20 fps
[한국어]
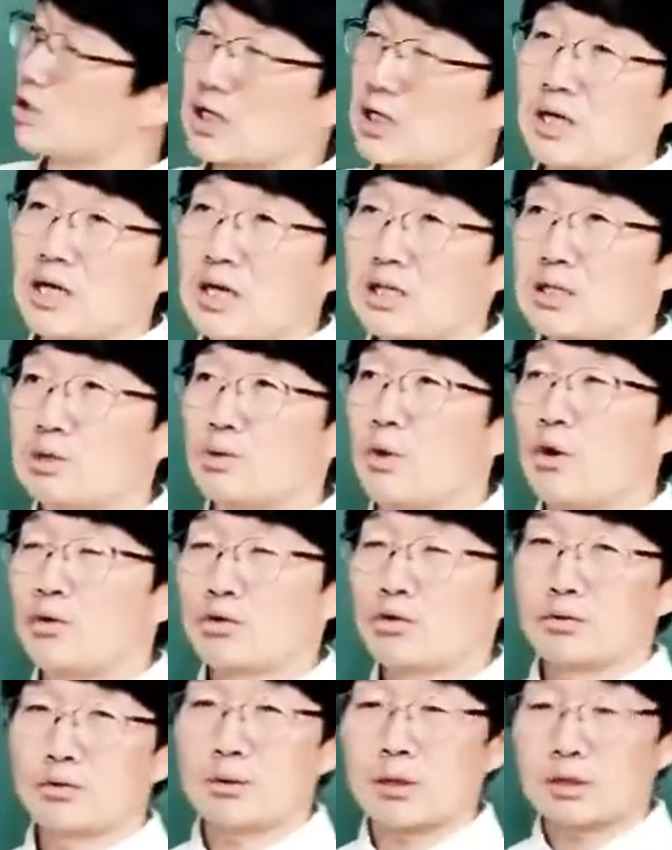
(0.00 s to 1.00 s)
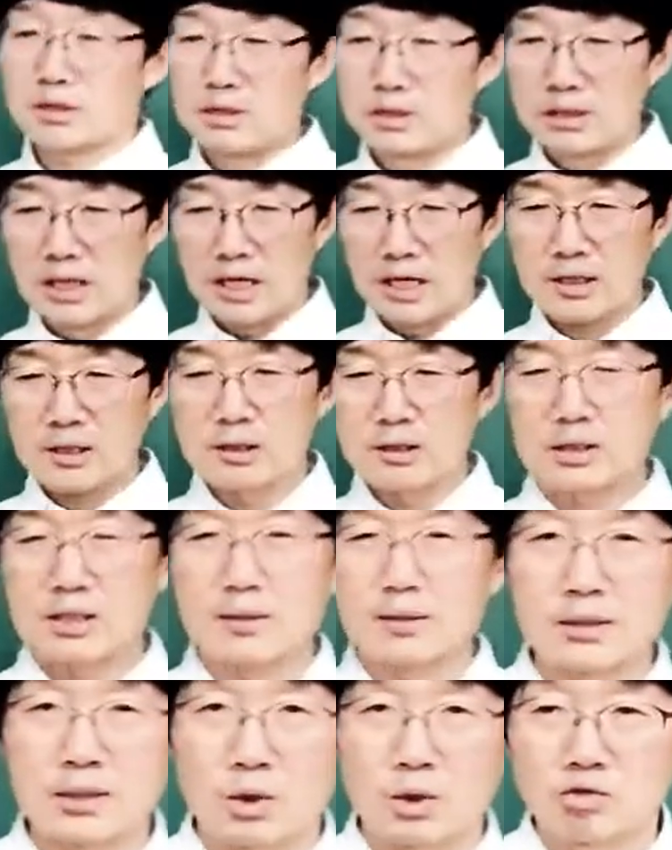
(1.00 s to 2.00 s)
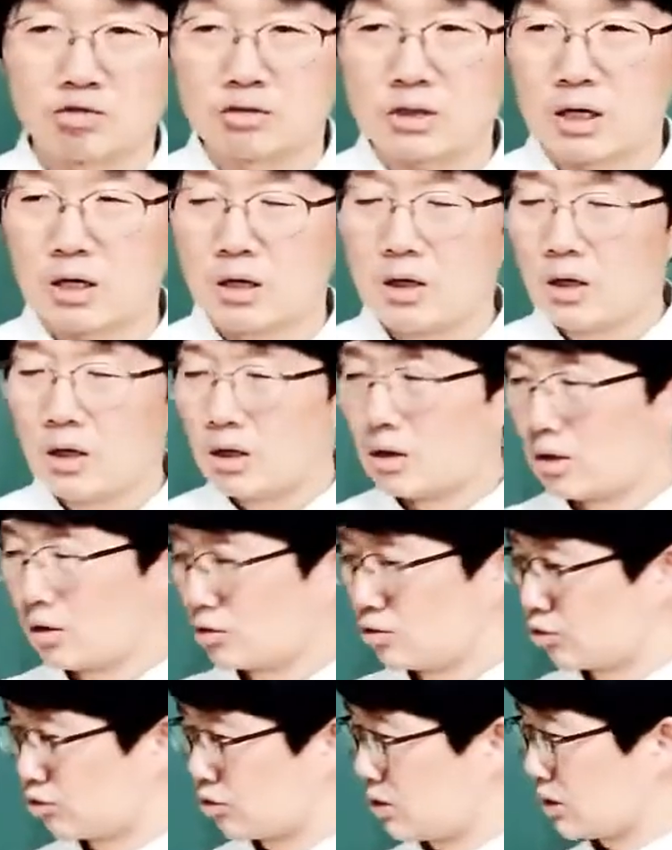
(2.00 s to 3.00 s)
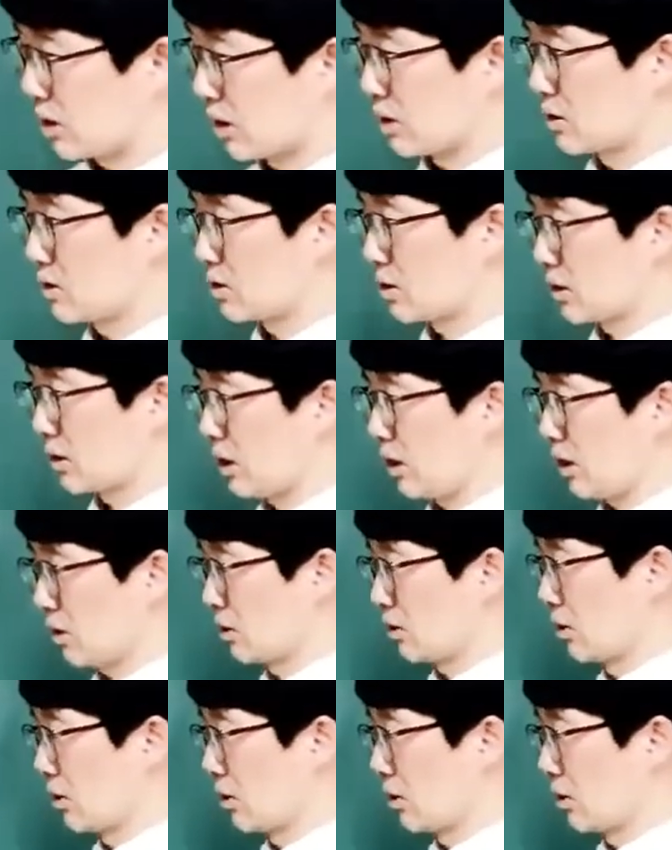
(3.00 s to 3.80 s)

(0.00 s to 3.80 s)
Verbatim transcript: 그러니까 지금 어, 아, 그 얘기 딱 듣자마자 뭔가 어, 죽진 않았을까?